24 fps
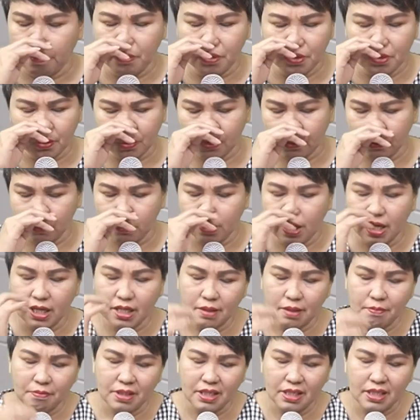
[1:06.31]
butuh
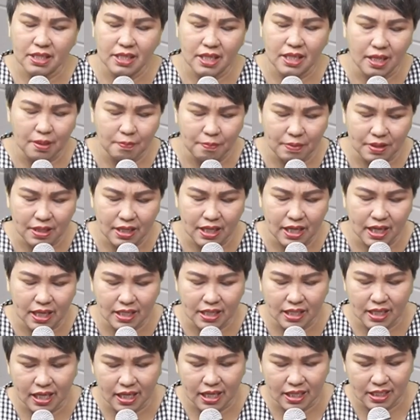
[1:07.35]
Tuhan lebih daripada
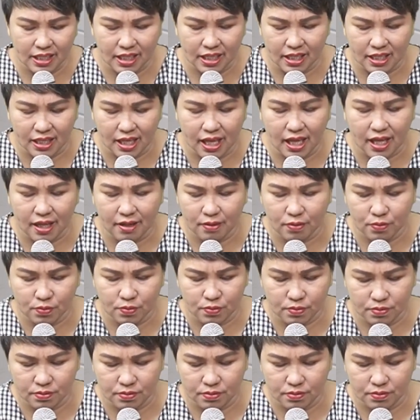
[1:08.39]
hari-hari yang lalu